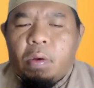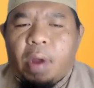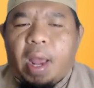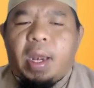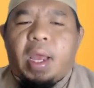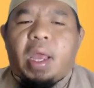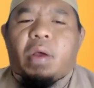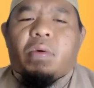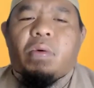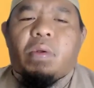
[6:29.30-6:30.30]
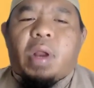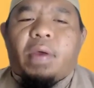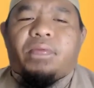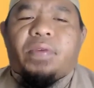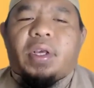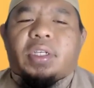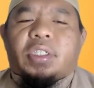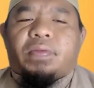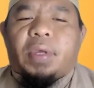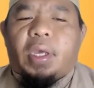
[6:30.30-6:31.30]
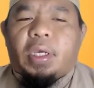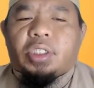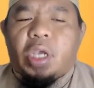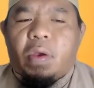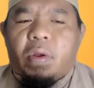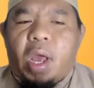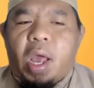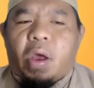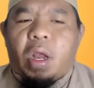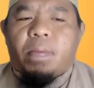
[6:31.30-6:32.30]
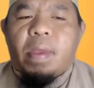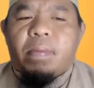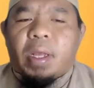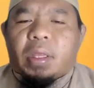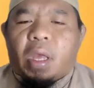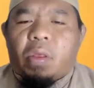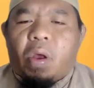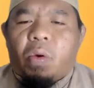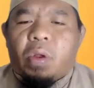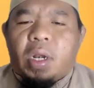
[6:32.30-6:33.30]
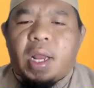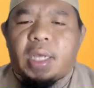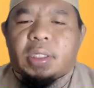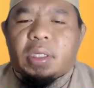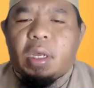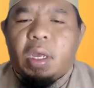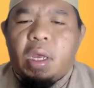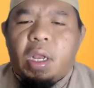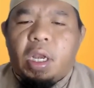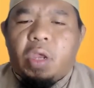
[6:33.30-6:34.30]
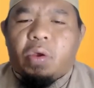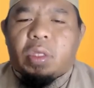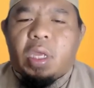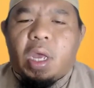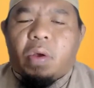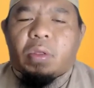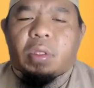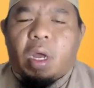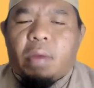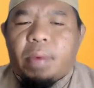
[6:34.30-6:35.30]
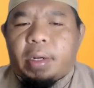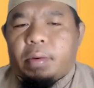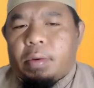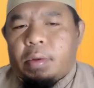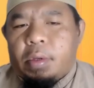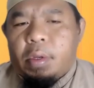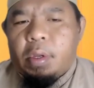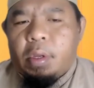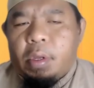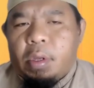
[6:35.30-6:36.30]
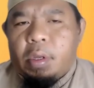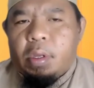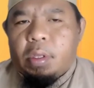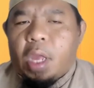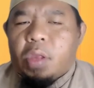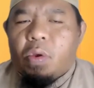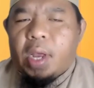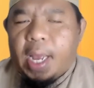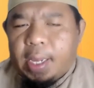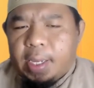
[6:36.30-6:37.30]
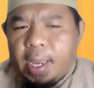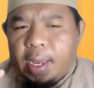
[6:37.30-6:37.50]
wa alla yakuna fi fihi syai'un akhar mimma tadauhu nas liyu'tiyahu ta'man dan juga